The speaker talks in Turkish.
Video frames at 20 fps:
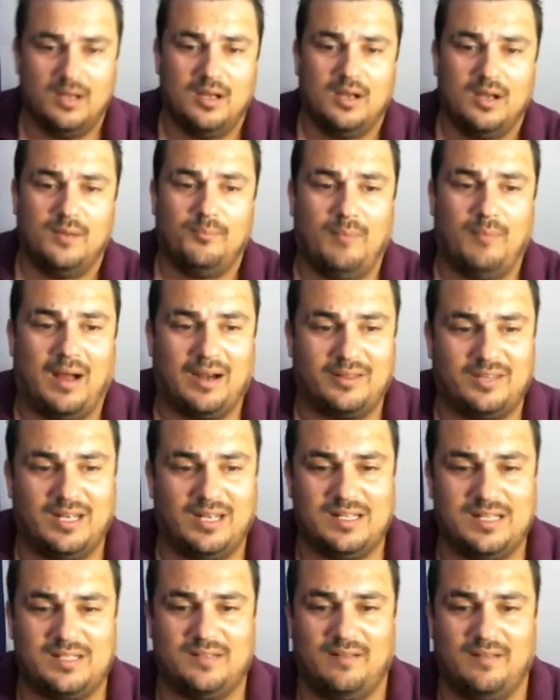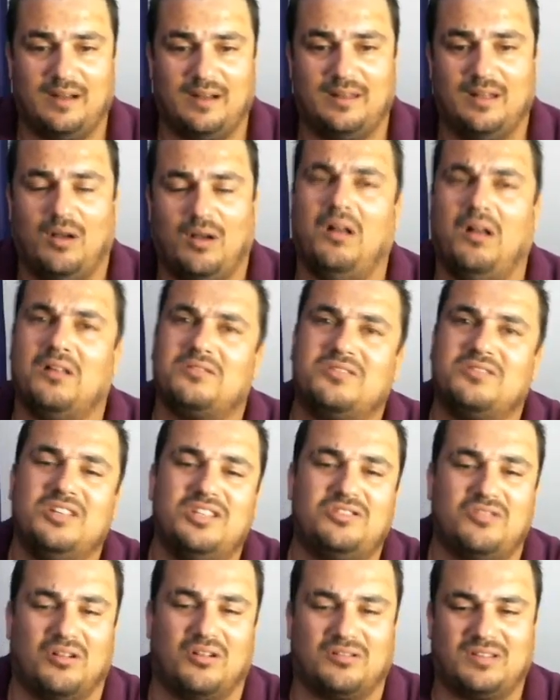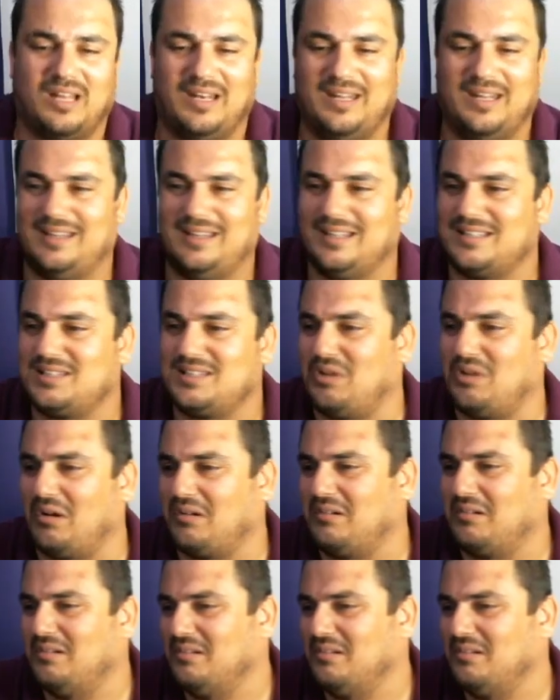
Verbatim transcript: Martinez'i verdi. Olsun hiç yoktan iyidir. Stok.